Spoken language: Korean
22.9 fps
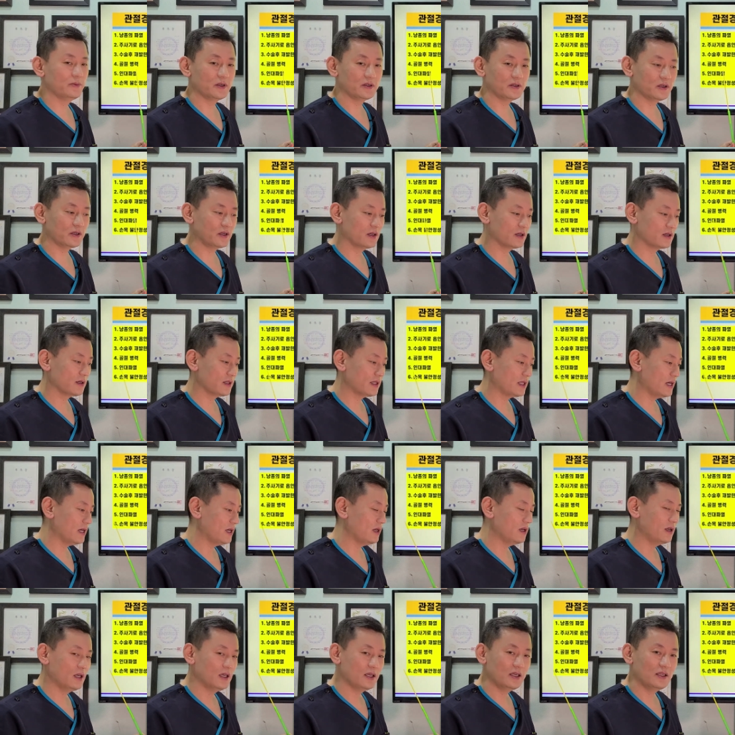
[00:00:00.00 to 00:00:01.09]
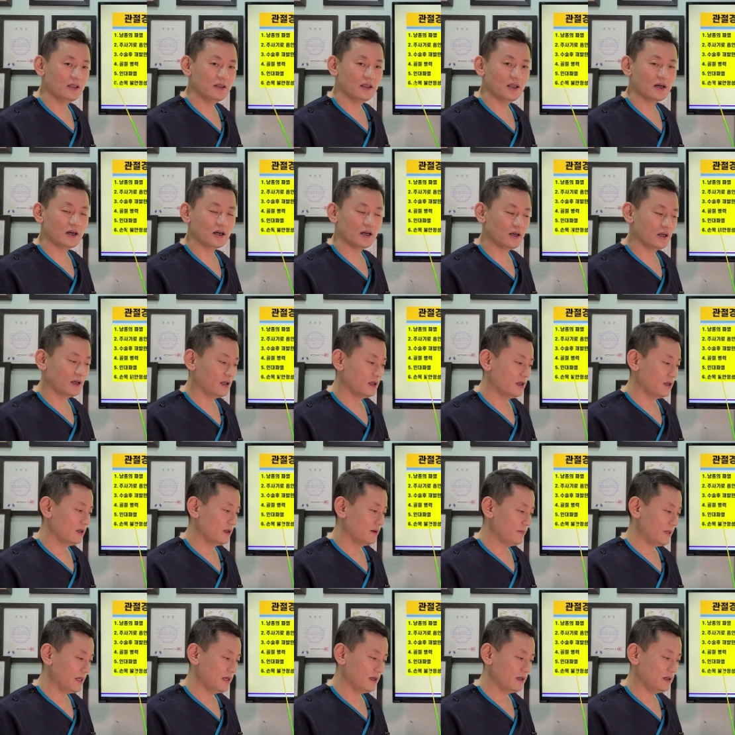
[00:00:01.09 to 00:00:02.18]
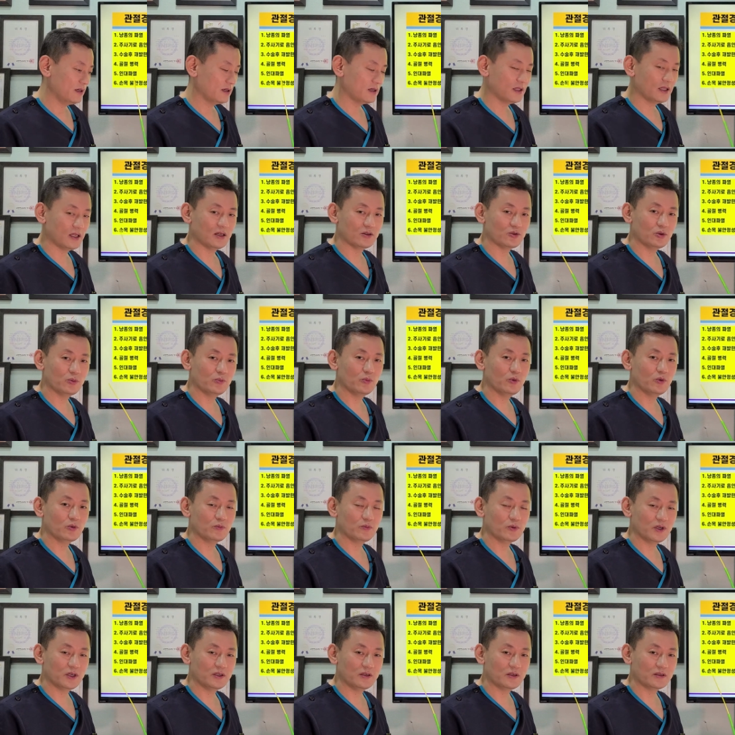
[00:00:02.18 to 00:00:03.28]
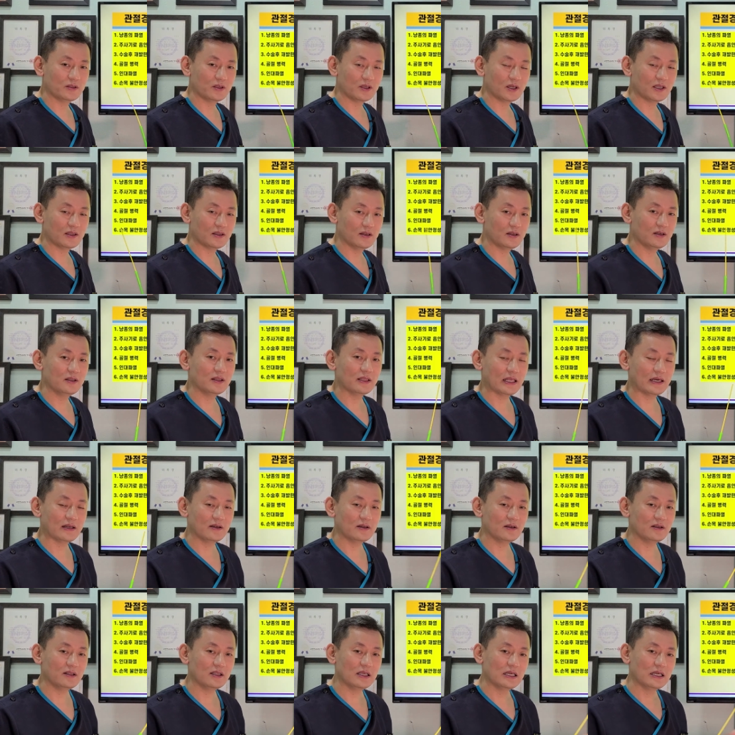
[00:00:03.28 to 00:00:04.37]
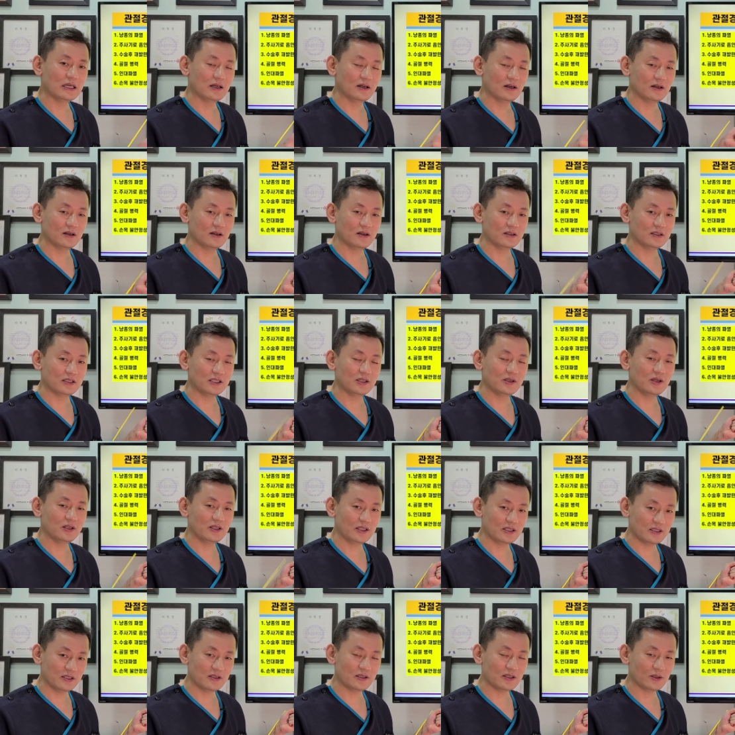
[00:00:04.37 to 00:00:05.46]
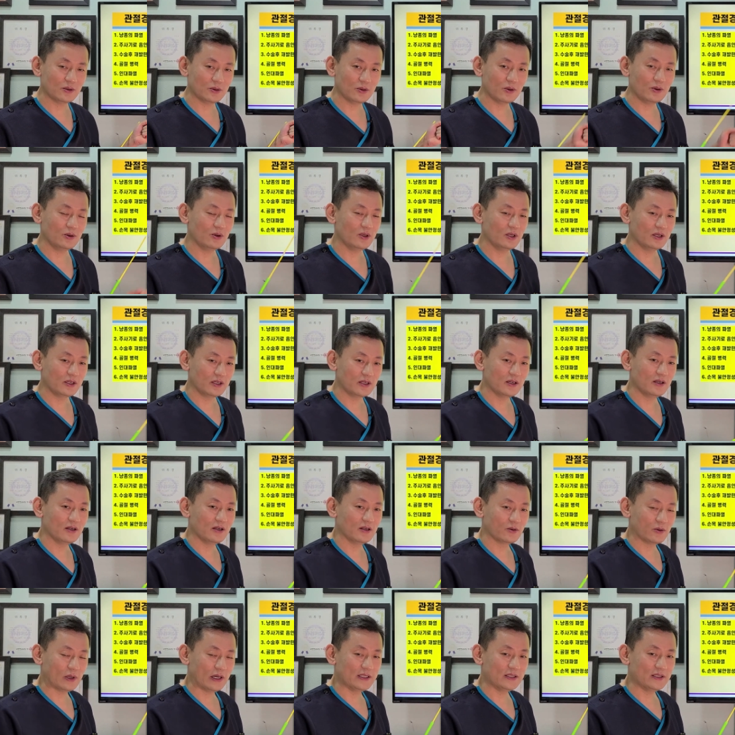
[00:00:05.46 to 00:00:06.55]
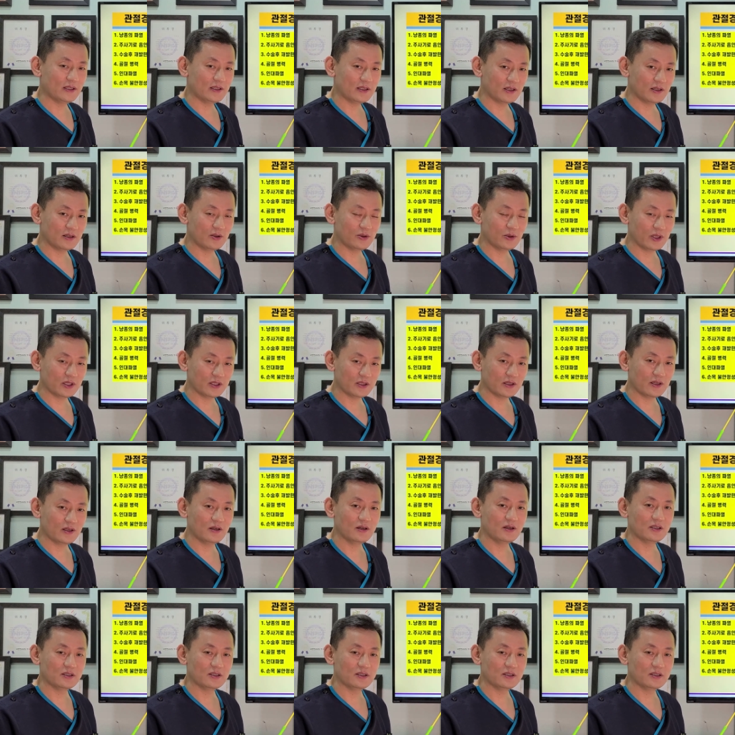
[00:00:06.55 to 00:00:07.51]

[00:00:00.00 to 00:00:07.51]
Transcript: 병력이 있거나 인대가 스타일이 있거나 손목 불안정성 같은 다른 질환이 있을 때도 관절경을 이용해서